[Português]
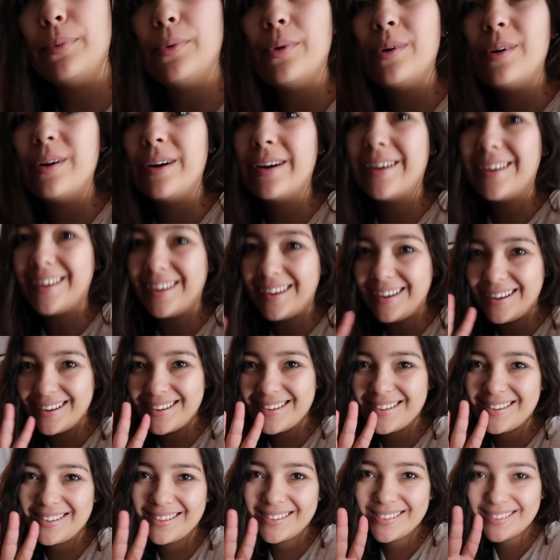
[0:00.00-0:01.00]
Por
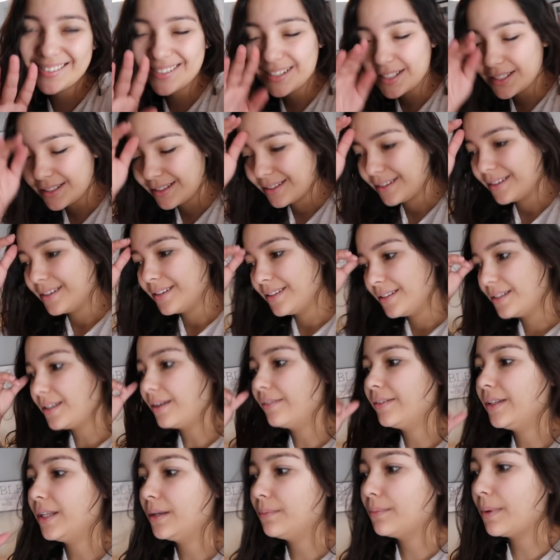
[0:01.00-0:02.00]
quê?
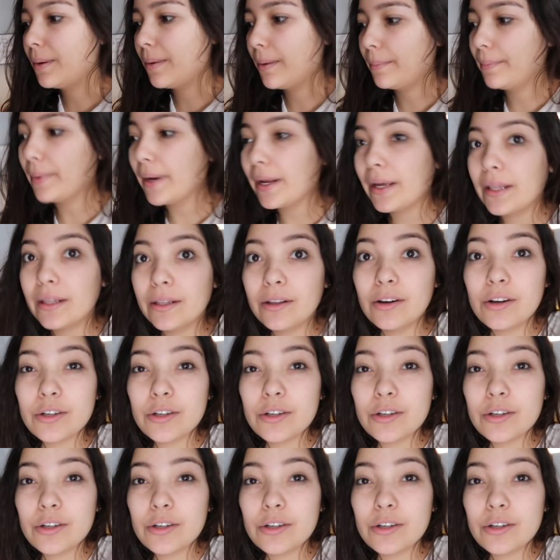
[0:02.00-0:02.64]
Estava dando mal pra ela.